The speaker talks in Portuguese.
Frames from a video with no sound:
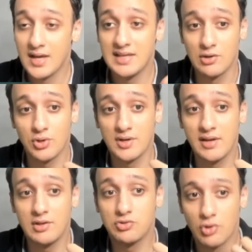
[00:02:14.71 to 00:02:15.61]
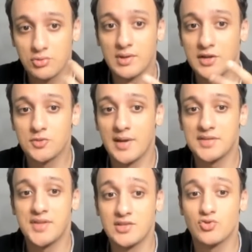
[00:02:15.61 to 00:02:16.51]
e é um torneio que todo grande
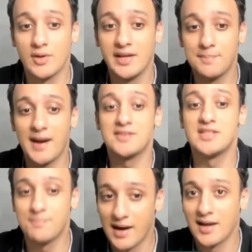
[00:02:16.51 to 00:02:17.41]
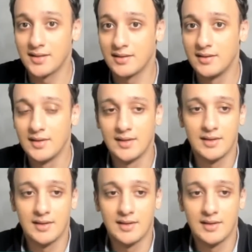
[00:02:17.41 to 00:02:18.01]
mestre sonha em participar. Né?